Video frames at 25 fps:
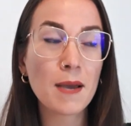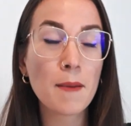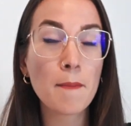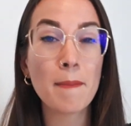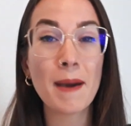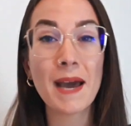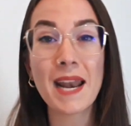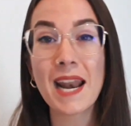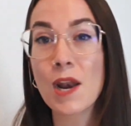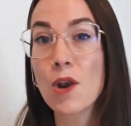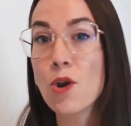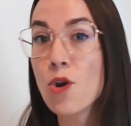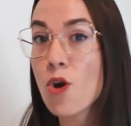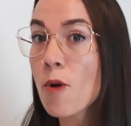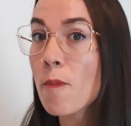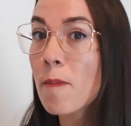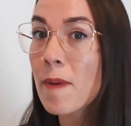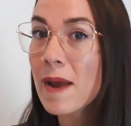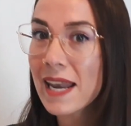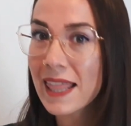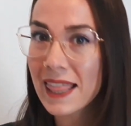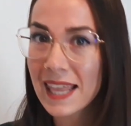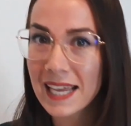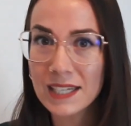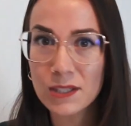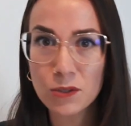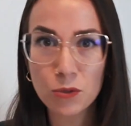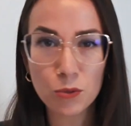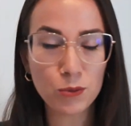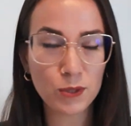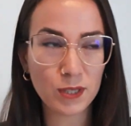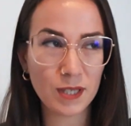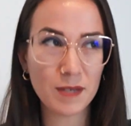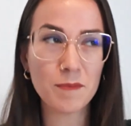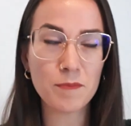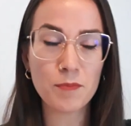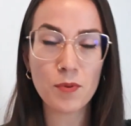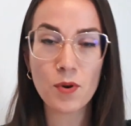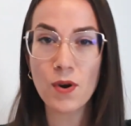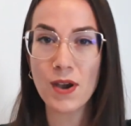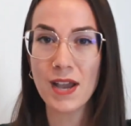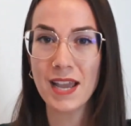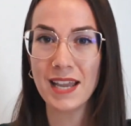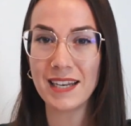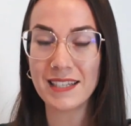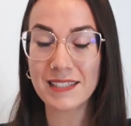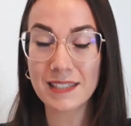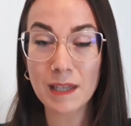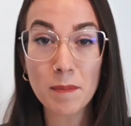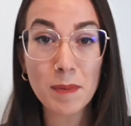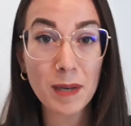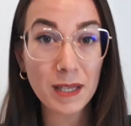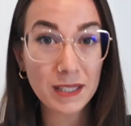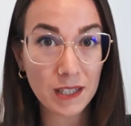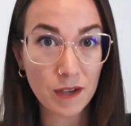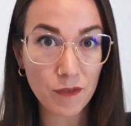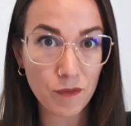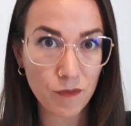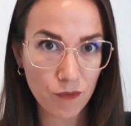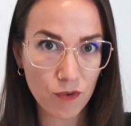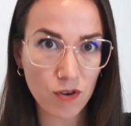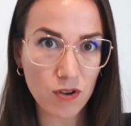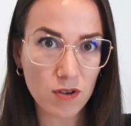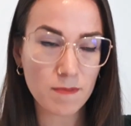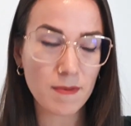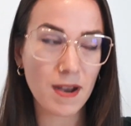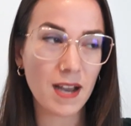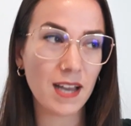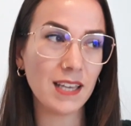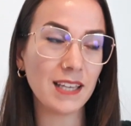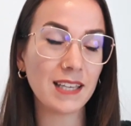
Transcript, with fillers: para no perder tu tiempo en esta plataforma